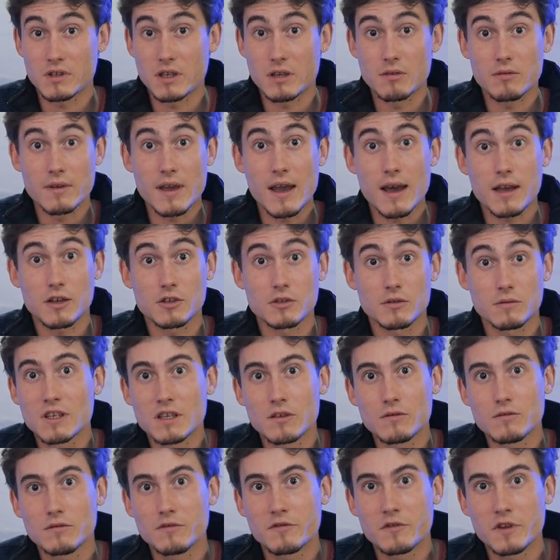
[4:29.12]
vous allez au garage
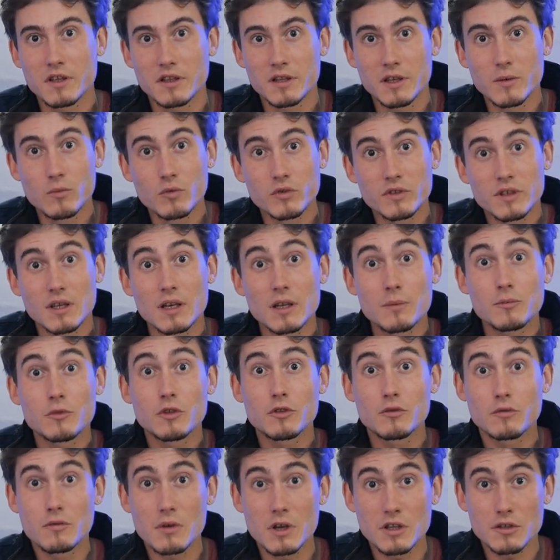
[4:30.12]
et que vous faites démonter les
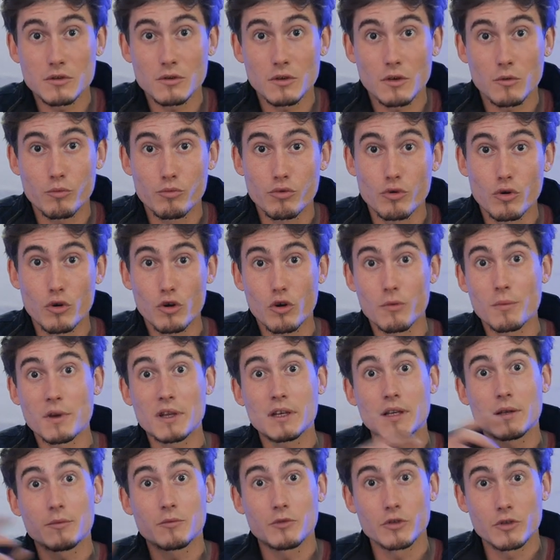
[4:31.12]
pneus de voiture pour
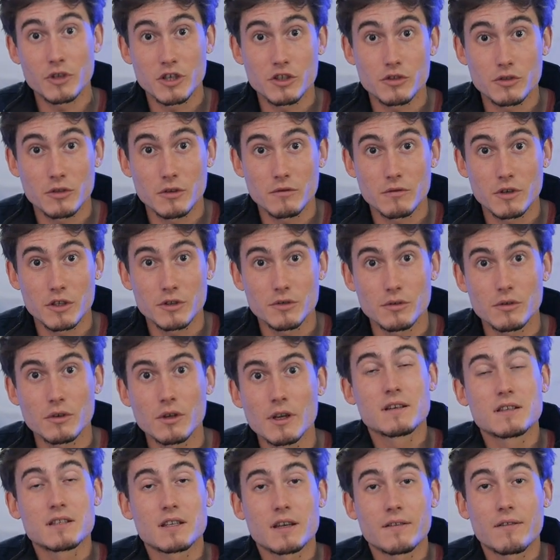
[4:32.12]
remettre les pneus neige sur la voiture,
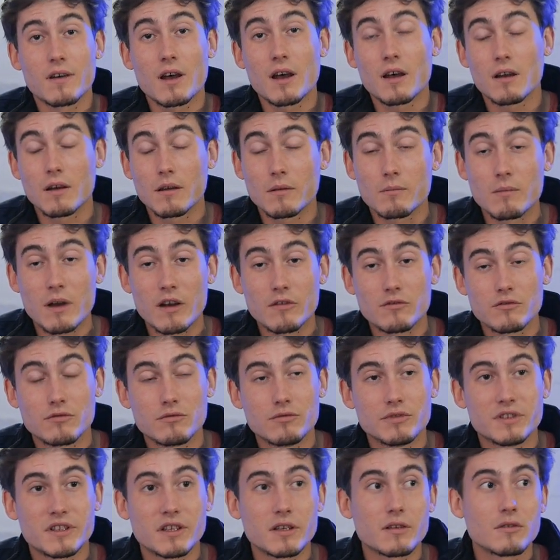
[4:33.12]
ça va euh, bah, vous
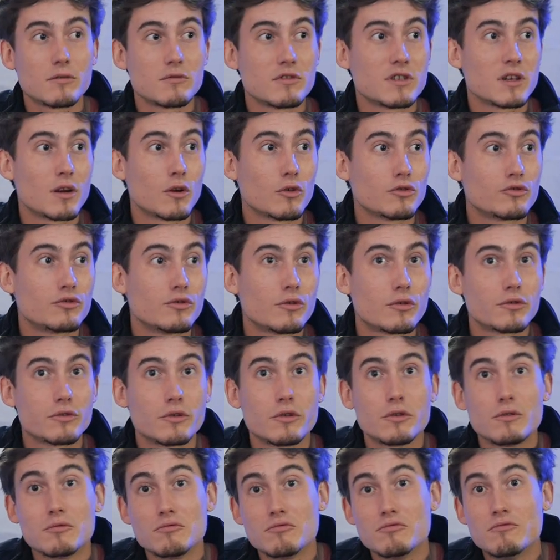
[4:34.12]
coûter aux alentours
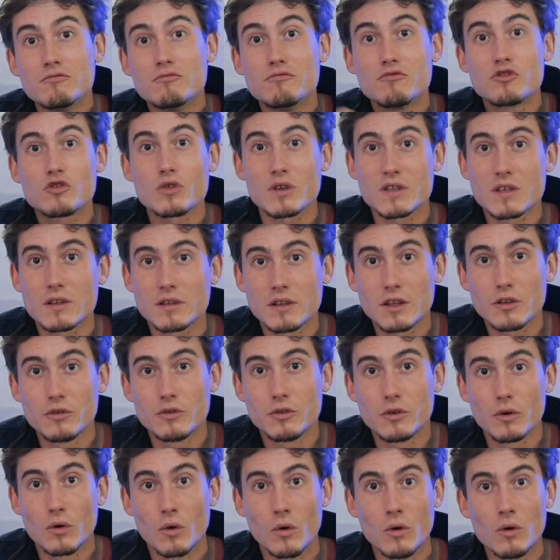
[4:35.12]
d'une
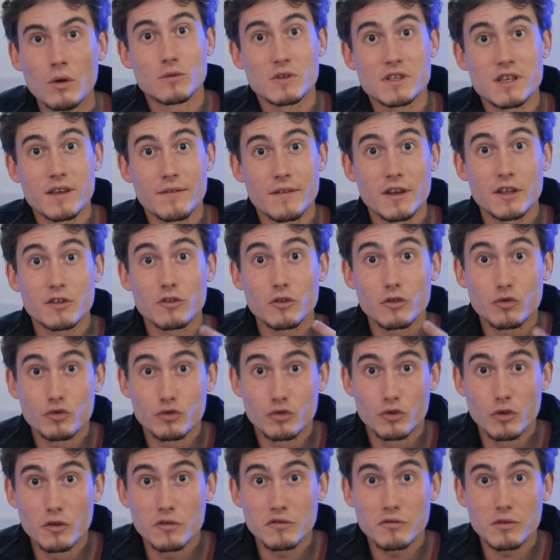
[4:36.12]
soixantaine d'euros. Donc ça va être
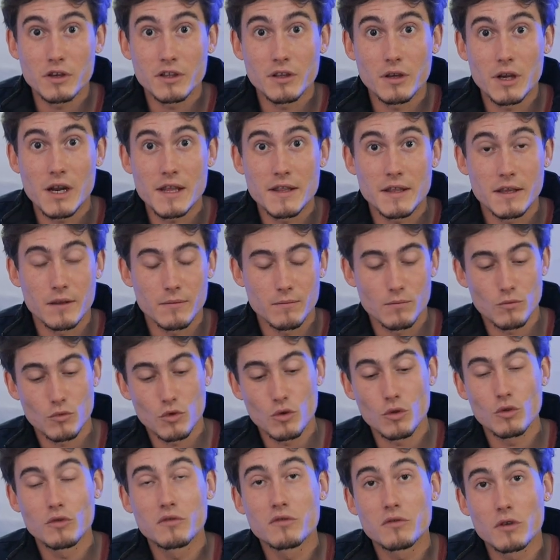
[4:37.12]
deux fois dans l'année
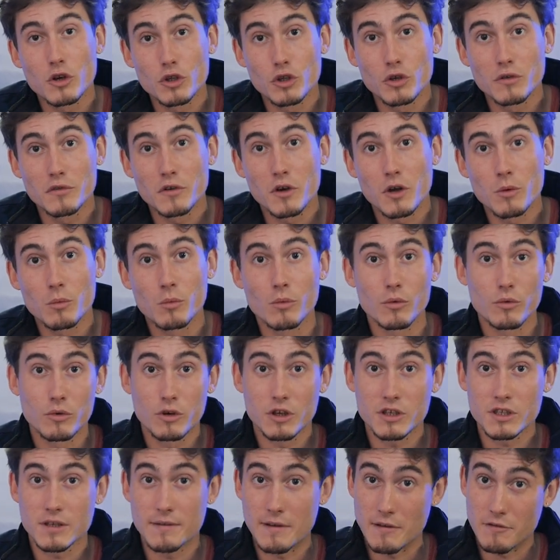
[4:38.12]
une fois en novembre
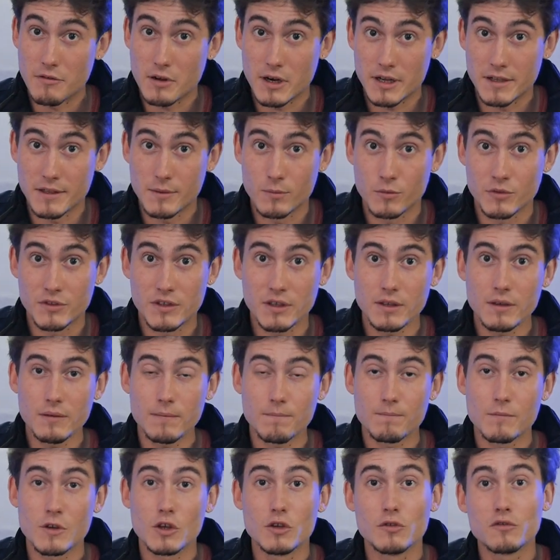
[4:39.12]
lorsqu'il va falloir les démonter
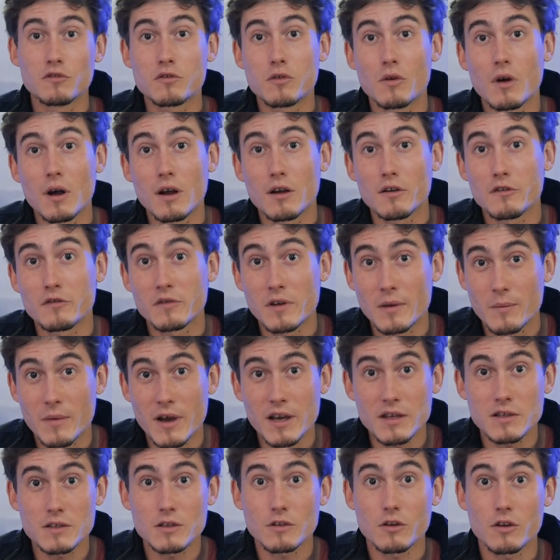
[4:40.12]
et une fois fin
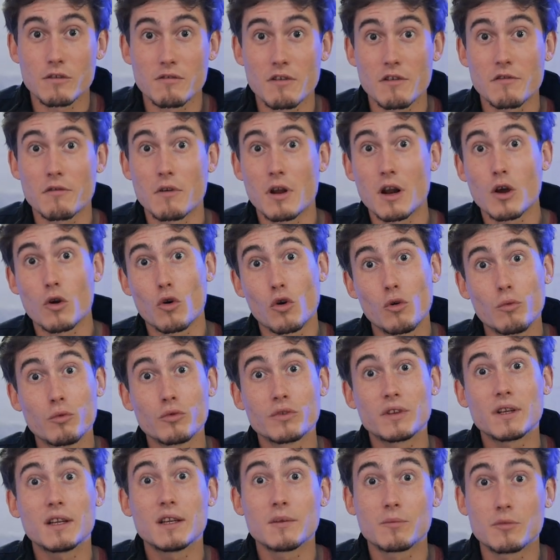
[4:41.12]
mars quand il va falloir
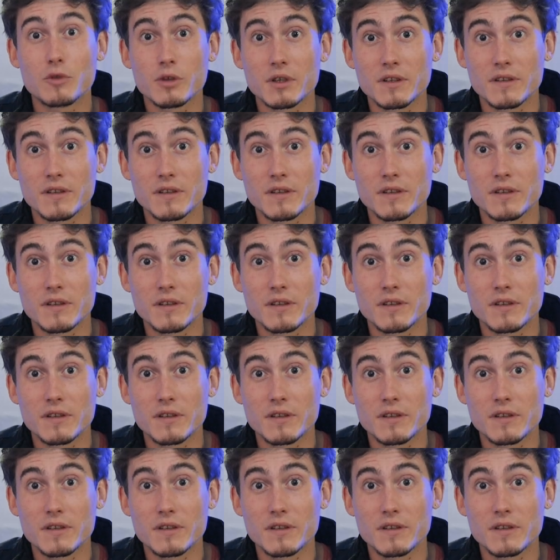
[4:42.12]
remonter les pneus